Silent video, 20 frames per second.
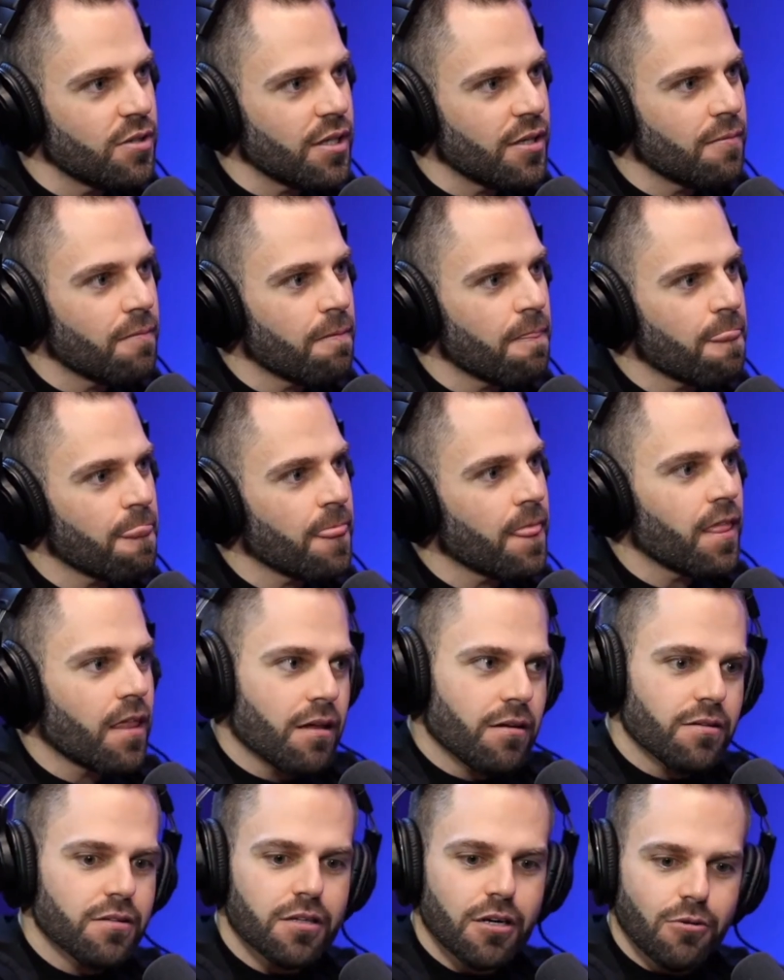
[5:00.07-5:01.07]
pô. porra.
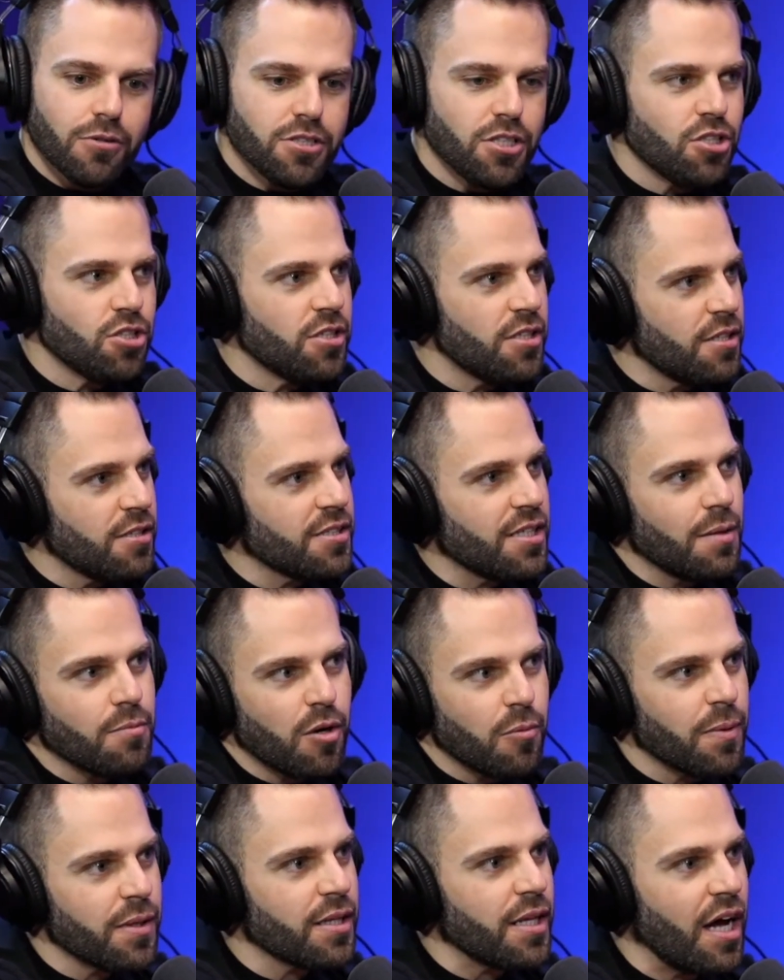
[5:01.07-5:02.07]
Então a gente sempre
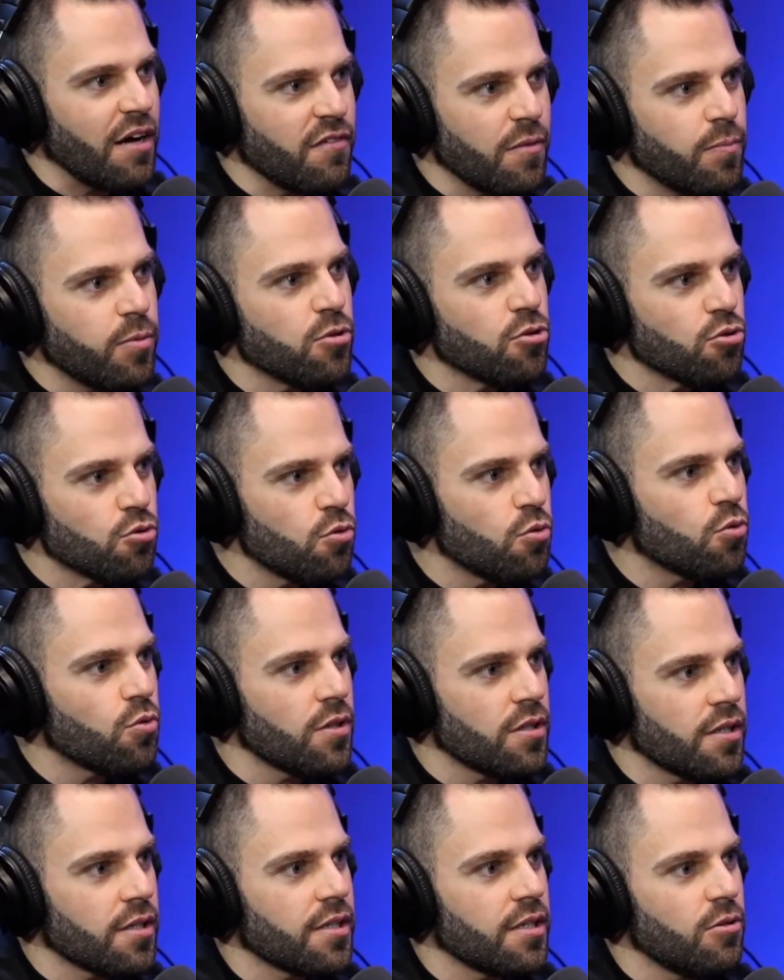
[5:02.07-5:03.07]
optava por suco,
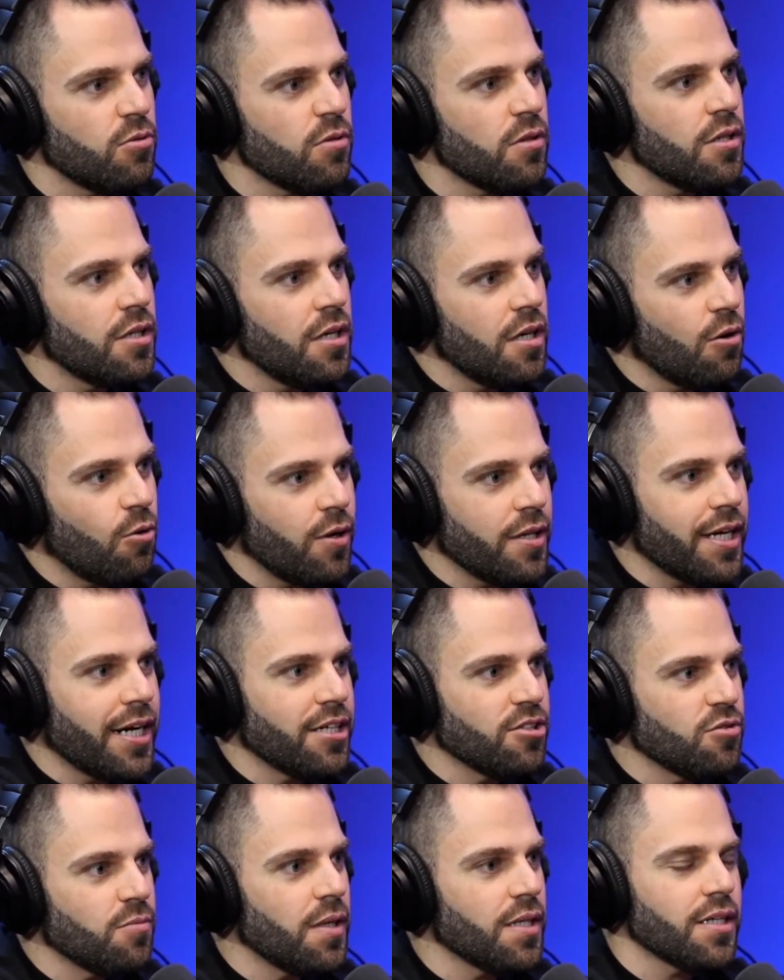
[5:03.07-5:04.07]
entendeu? Quando era
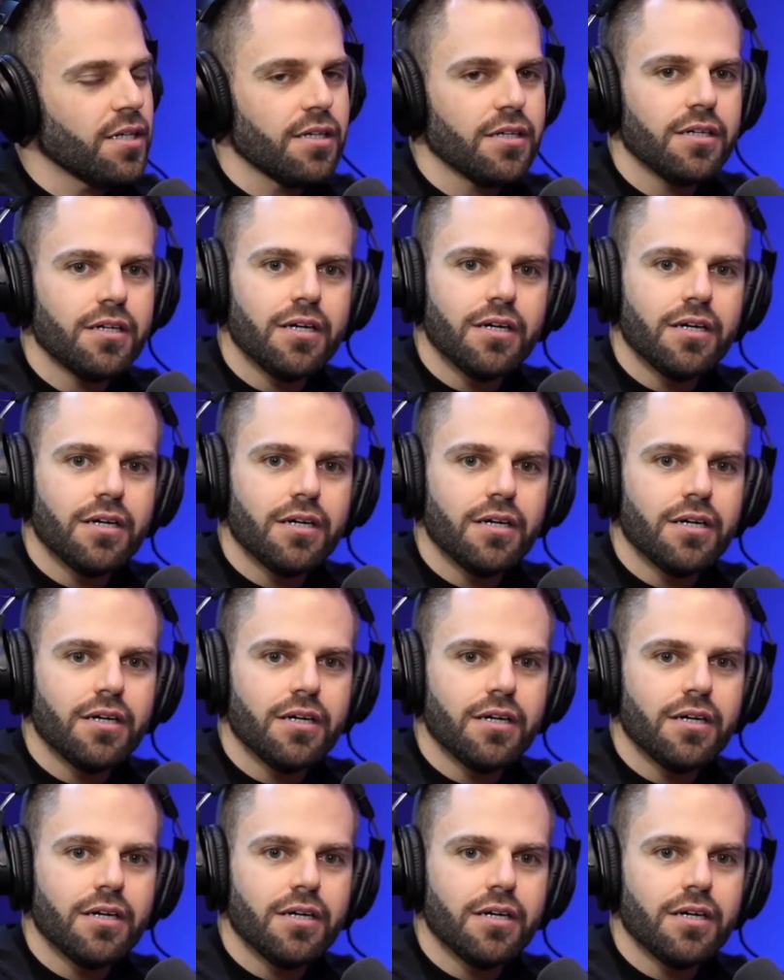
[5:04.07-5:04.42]
de manhã.